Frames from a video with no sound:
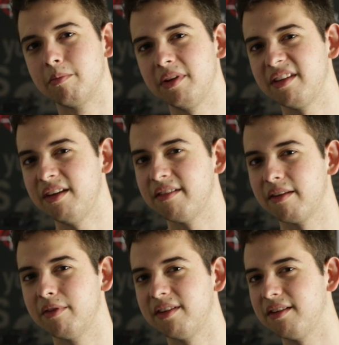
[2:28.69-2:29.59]

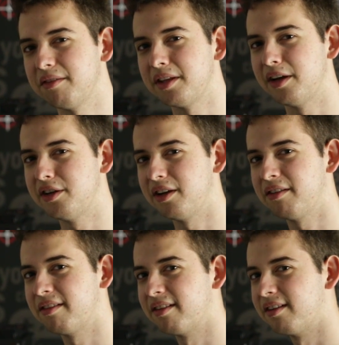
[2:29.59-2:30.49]
Pesquisem, vocês são
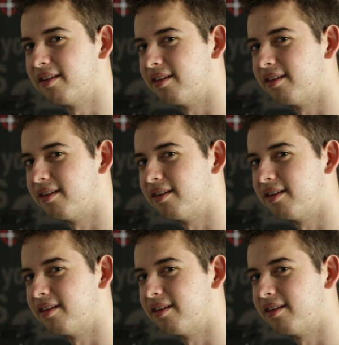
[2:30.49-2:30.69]
inteligentes.